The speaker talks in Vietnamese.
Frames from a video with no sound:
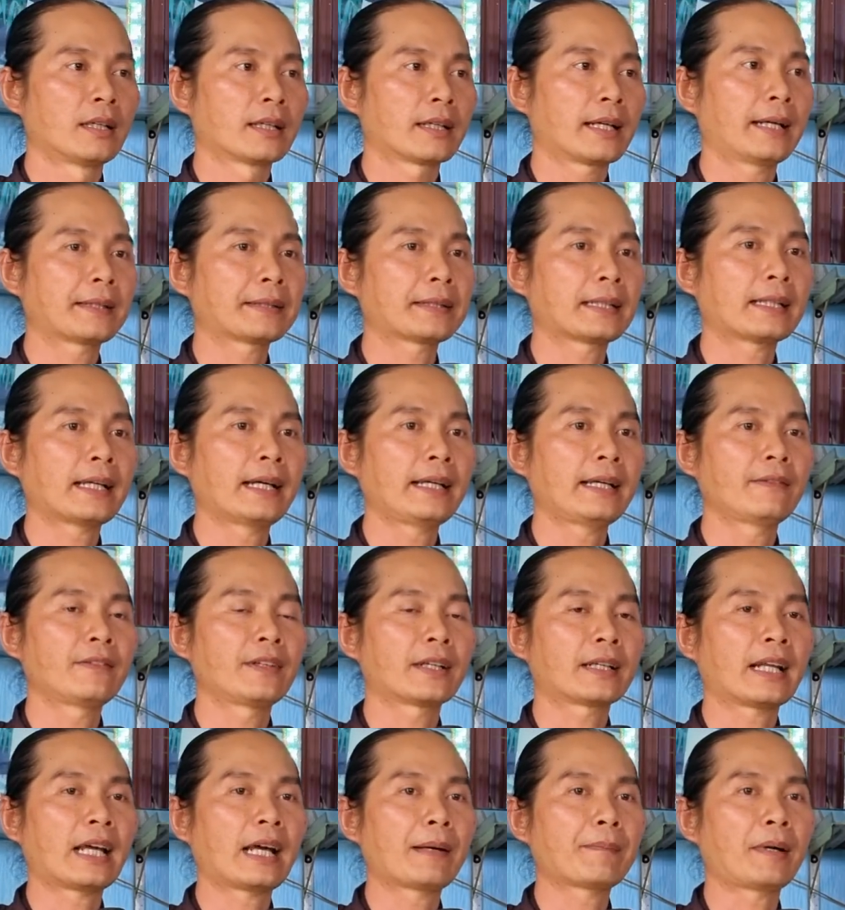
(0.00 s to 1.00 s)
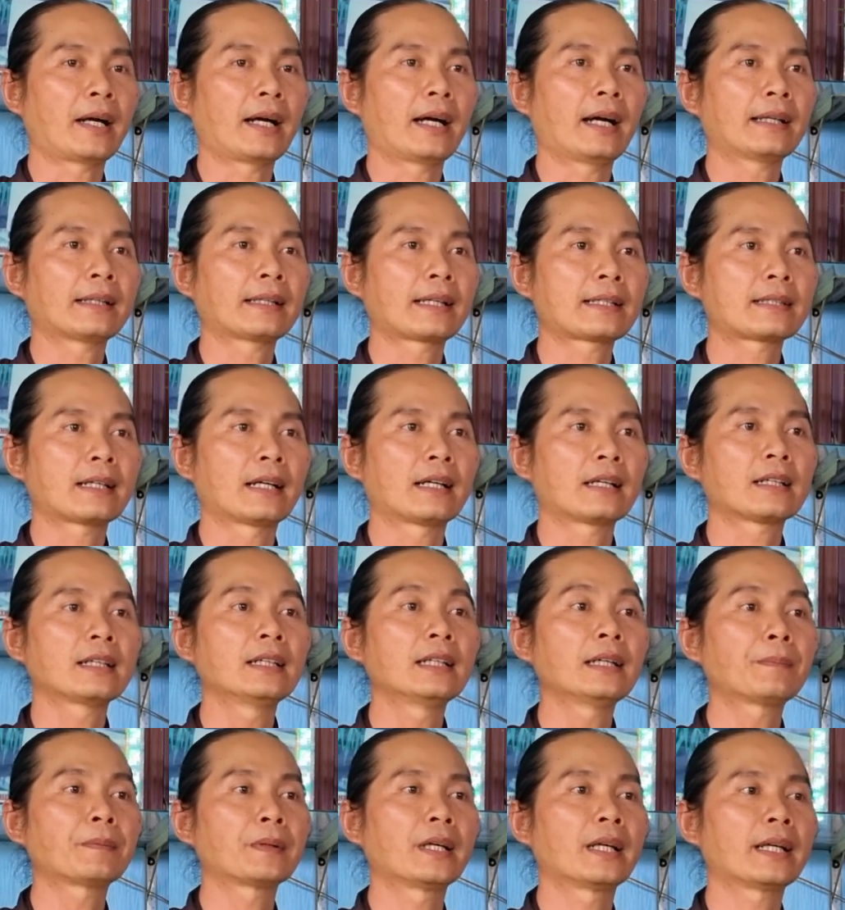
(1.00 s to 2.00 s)
Cái người ta thấy ở Việt Nam ở, người ta sợ
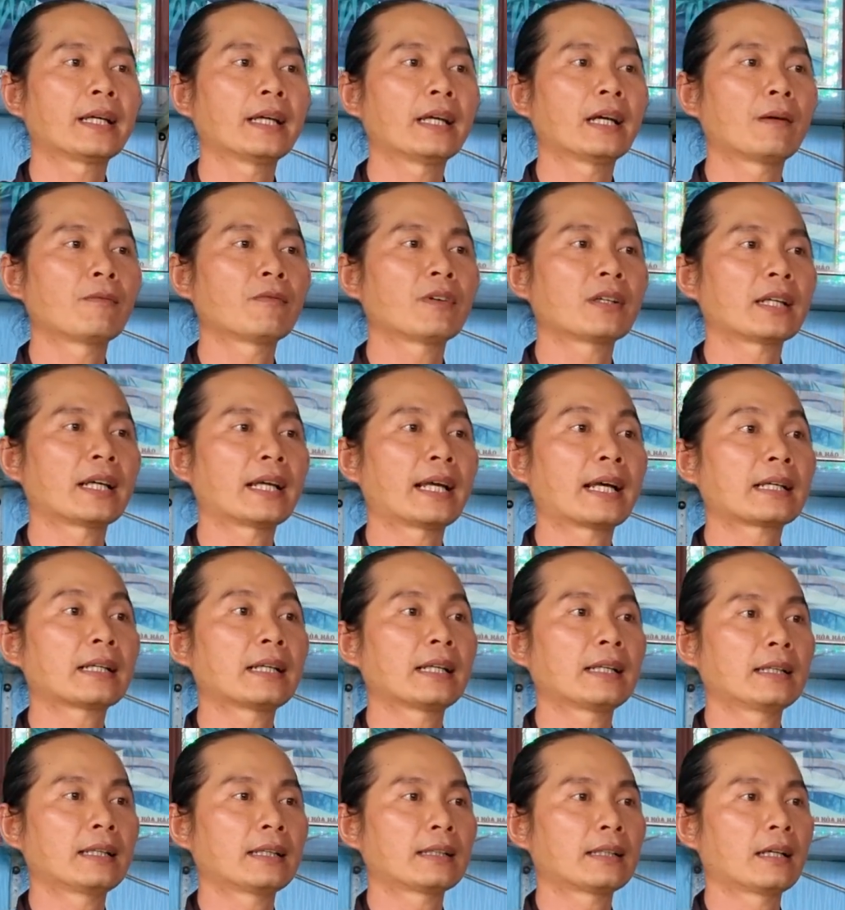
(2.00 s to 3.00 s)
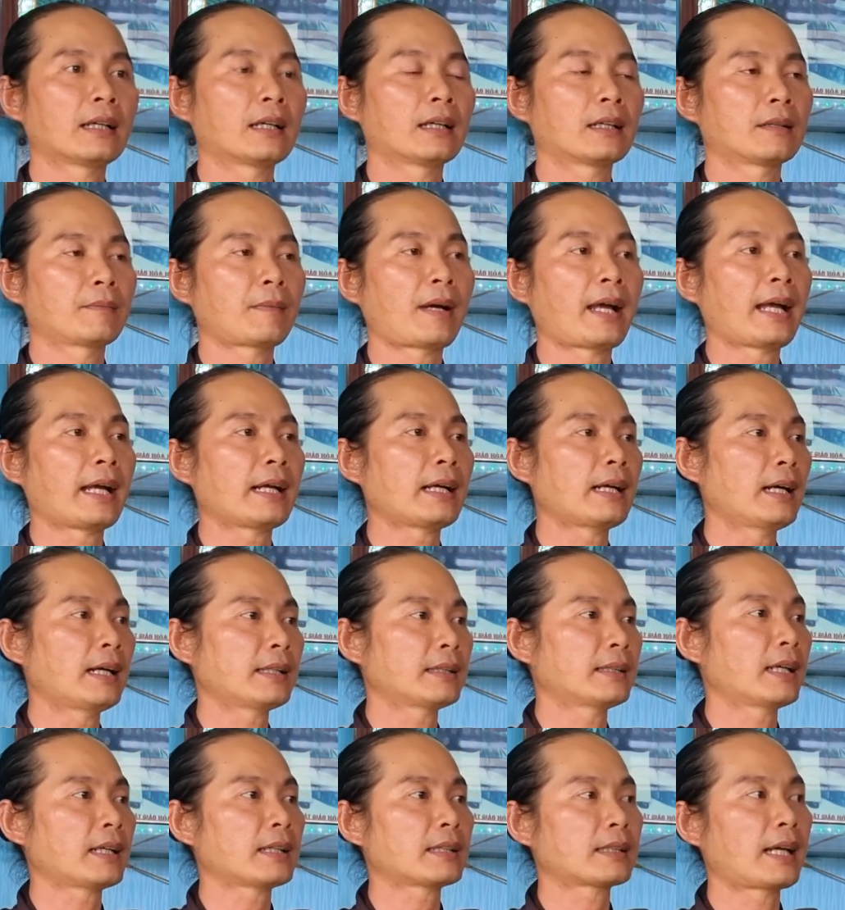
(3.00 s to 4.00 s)
cướp này kia, không vấn đề an ninh đó, ta bán
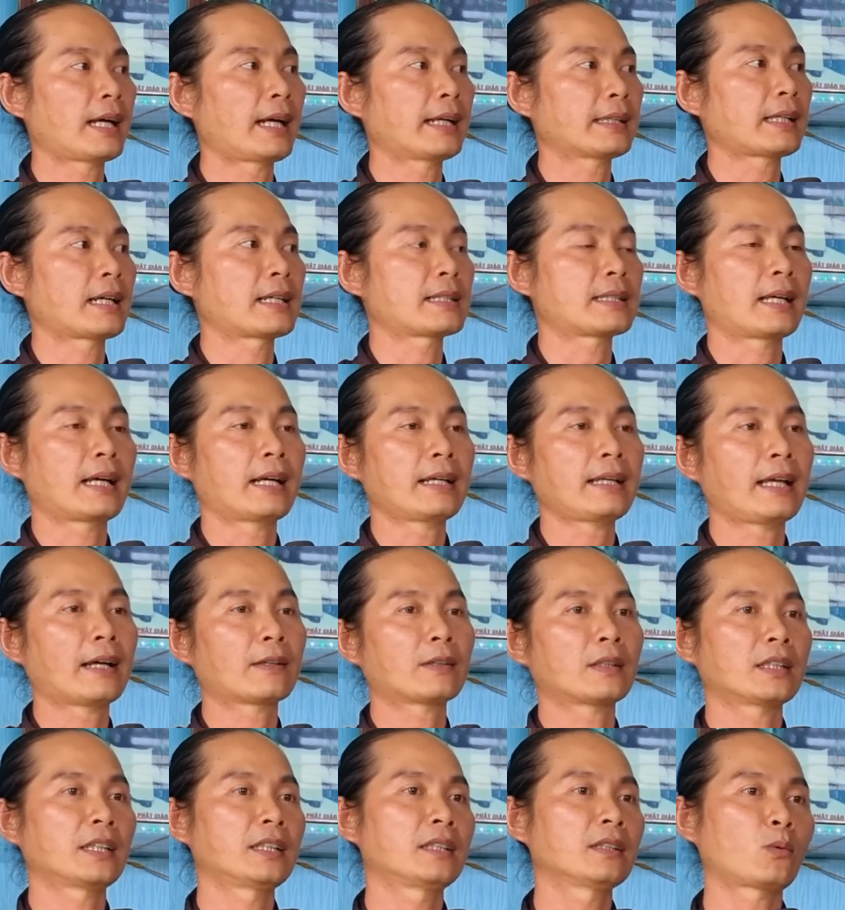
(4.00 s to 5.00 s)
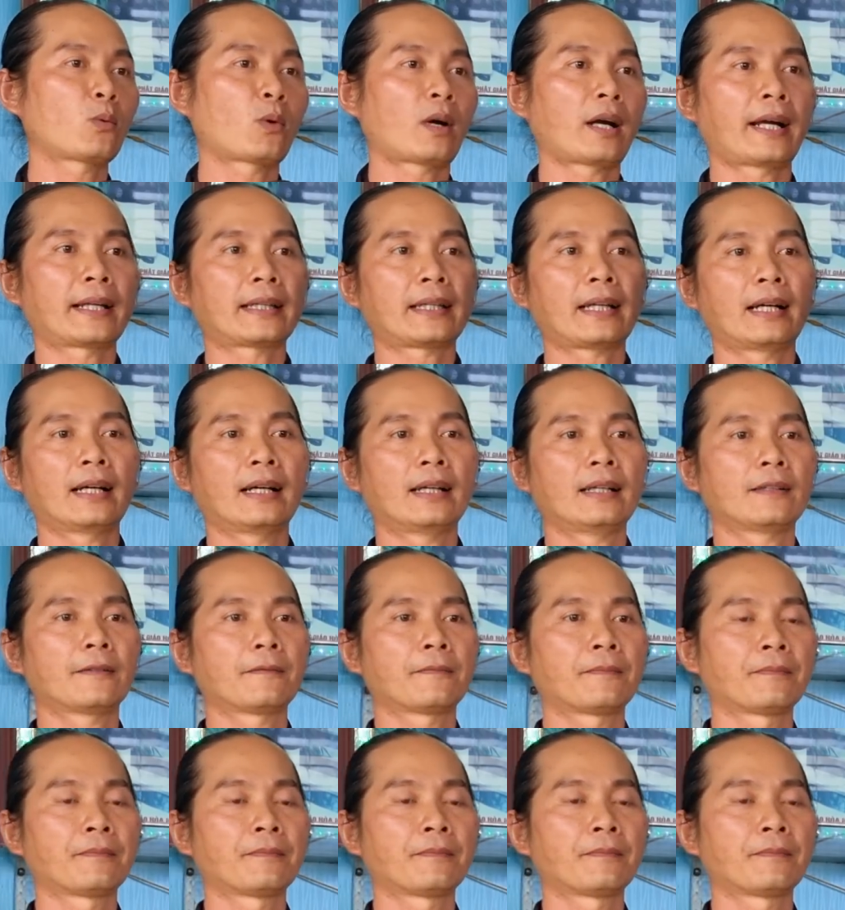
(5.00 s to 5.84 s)
hết đất đai tài sản giao, ta đi nước ngoài người ta ở.